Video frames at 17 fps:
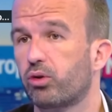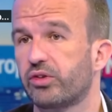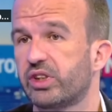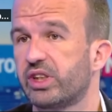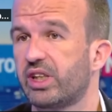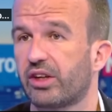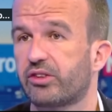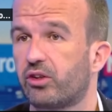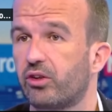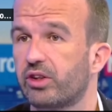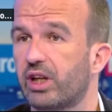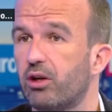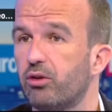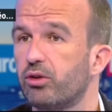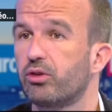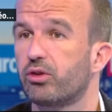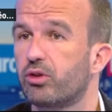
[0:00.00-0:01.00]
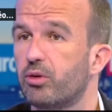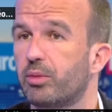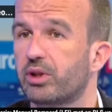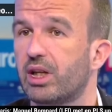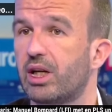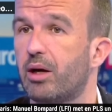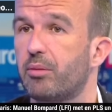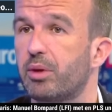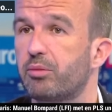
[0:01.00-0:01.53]
on considère scandaleux de
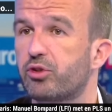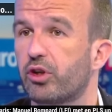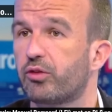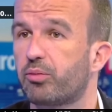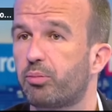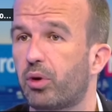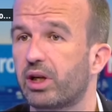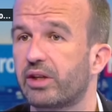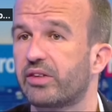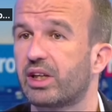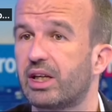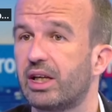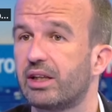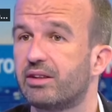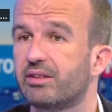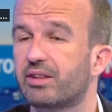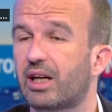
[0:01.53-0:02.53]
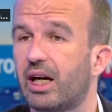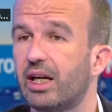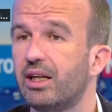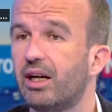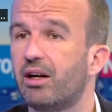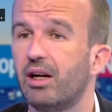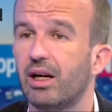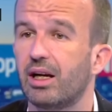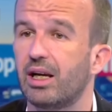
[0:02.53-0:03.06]
demander la même chose pour les athlètes
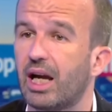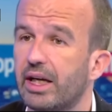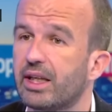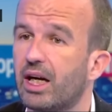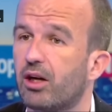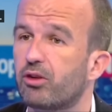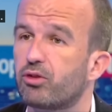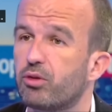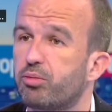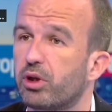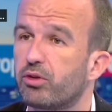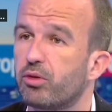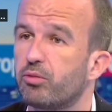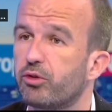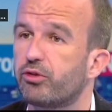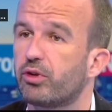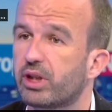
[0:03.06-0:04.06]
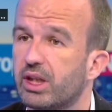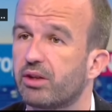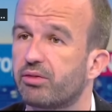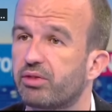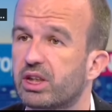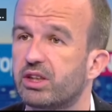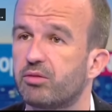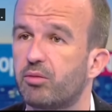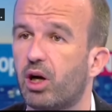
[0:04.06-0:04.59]
israéliens. Là, il y a un deux poids deux mesures qui est
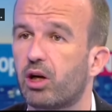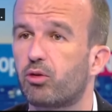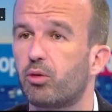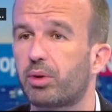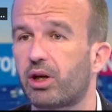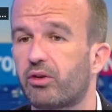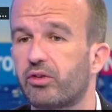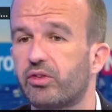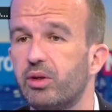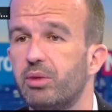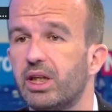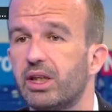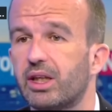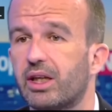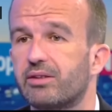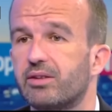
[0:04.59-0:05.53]
effectivement incompréhensible et